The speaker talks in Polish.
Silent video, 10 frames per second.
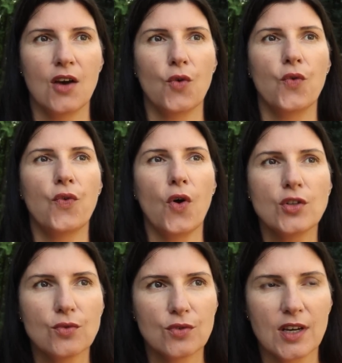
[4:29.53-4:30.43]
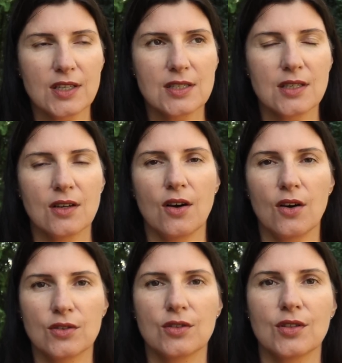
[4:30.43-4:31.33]
uwolnił nas
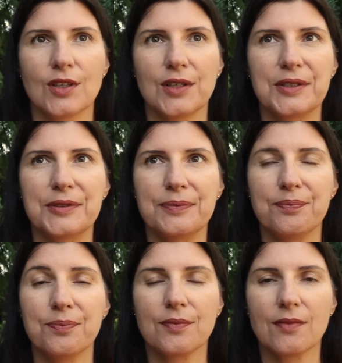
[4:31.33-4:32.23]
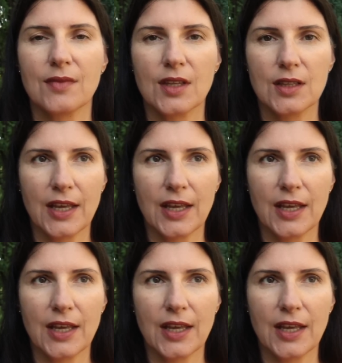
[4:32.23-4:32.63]
od y,